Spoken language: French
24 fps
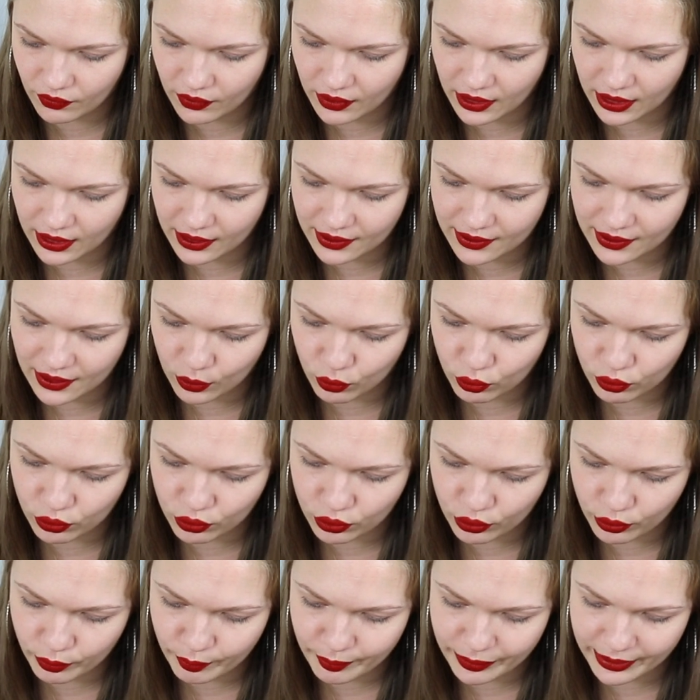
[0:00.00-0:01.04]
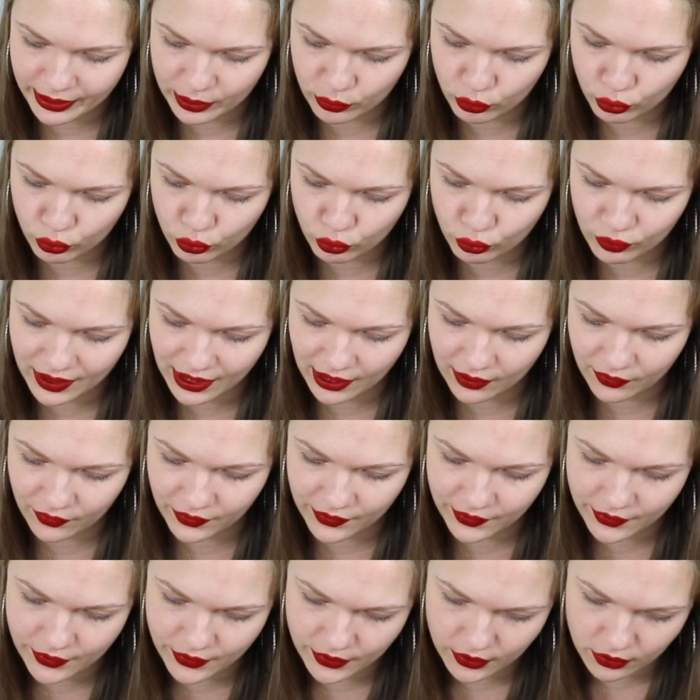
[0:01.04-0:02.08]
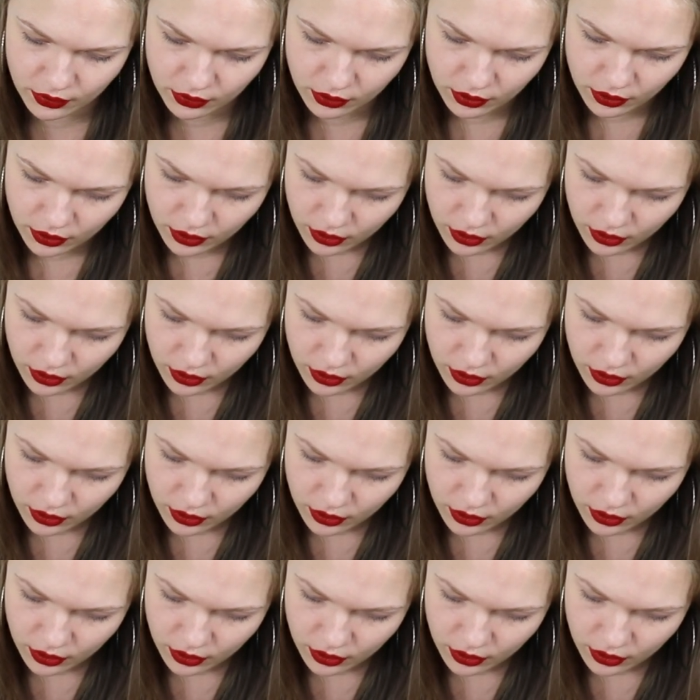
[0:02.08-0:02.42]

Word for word: voilà, ça coule pas du tout très vite.